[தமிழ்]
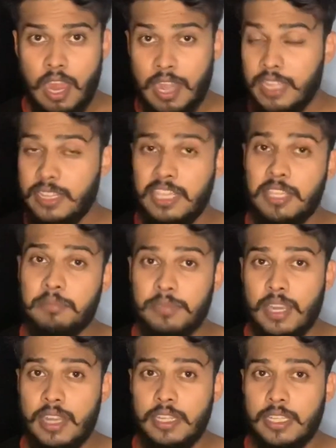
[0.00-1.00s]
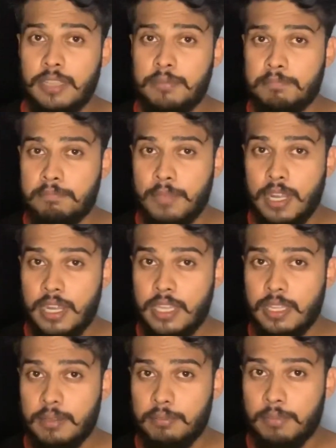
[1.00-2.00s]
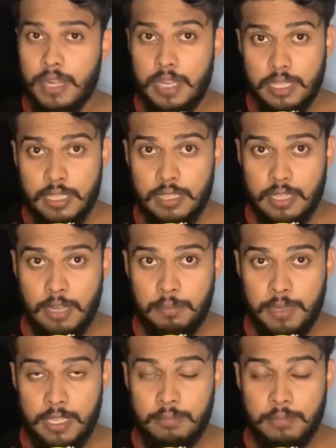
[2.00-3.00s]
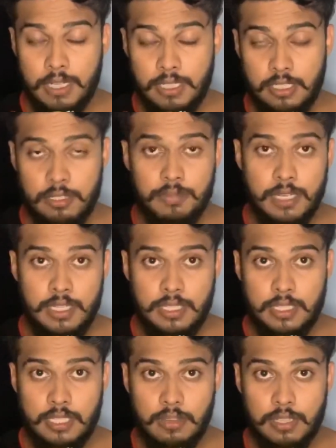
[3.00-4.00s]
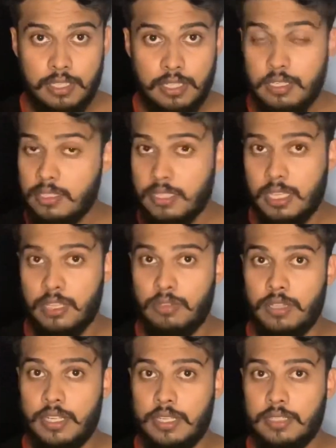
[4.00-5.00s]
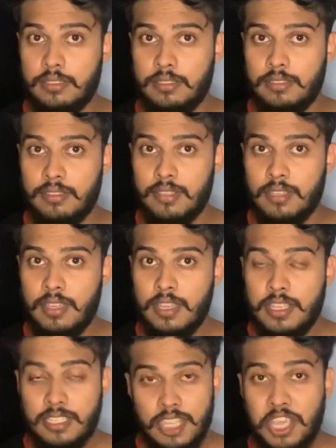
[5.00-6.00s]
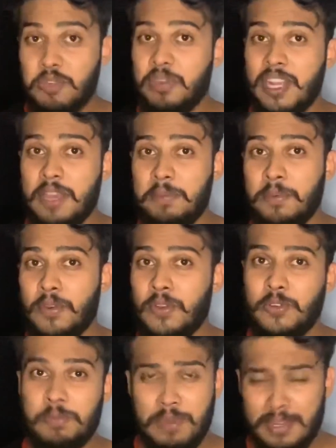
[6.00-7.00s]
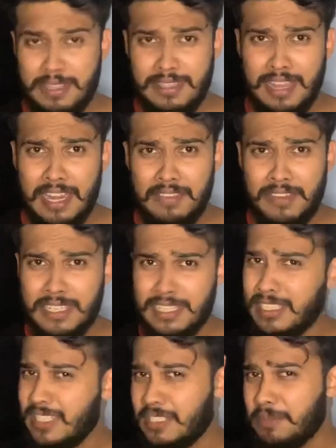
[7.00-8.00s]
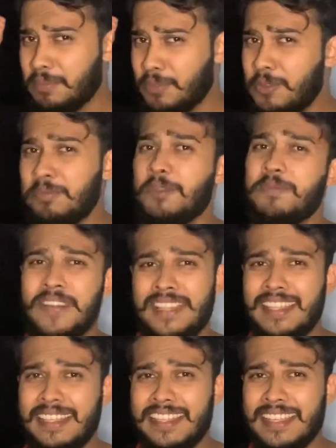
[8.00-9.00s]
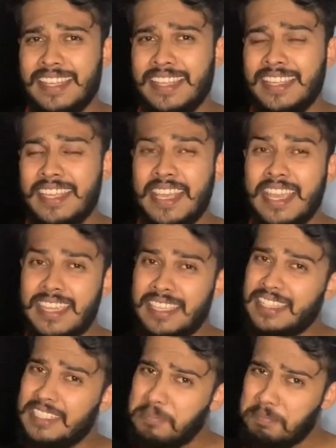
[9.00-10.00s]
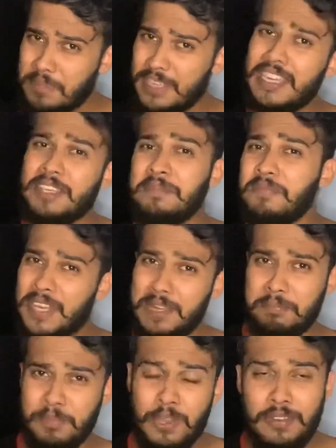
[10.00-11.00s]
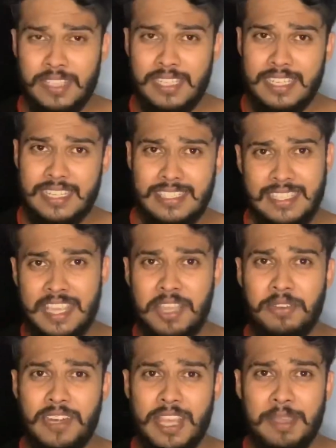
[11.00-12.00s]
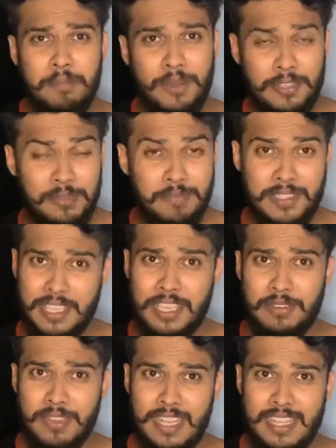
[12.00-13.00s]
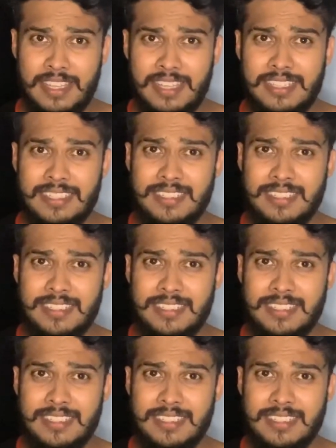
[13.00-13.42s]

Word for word: அனைத்தையும் தாண்டி மனிதம் மனித தன்மையை மட்டும் நேசித்தவர் தான் சேகுவரா சேகுவரா போல ஒரு பெருந்தலைவர் இதுக்கு முன்பும் வந்ததில்லை இதற்கு பிறகும் வரப்போவதில்லை சேகுவரா எப்பொழுதும் சேகுவரா தான்